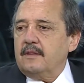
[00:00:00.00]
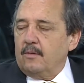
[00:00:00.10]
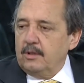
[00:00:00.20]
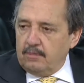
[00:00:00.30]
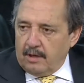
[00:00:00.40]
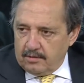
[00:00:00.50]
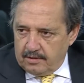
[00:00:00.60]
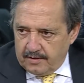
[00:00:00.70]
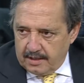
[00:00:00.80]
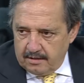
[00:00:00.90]
Te cuento algo,
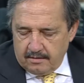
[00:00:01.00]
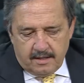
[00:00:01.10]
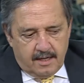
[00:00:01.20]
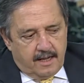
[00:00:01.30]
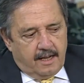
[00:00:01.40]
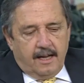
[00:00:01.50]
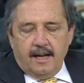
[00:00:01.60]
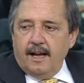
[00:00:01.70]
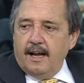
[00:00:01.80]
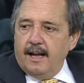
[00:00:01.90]
Seferino.
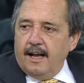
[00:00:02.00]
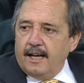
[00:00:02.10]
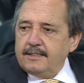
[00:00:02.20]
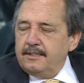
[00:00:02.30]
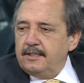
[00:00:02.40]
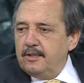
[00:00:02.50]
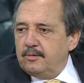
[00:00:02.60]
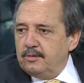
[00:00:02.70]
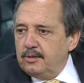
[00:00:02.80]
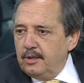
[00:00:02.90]
Ayer se
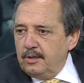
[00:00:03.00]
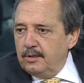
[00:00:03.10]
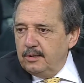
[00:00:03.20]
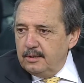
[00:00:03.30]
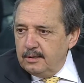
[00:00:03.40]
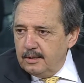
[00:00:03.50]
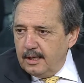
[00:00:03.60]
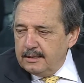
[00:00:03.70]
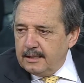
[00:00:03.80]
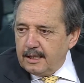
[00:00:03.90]
discutió
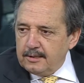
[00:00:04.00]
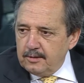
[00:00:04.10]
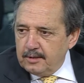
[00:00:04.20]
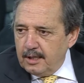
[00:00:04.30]
la integración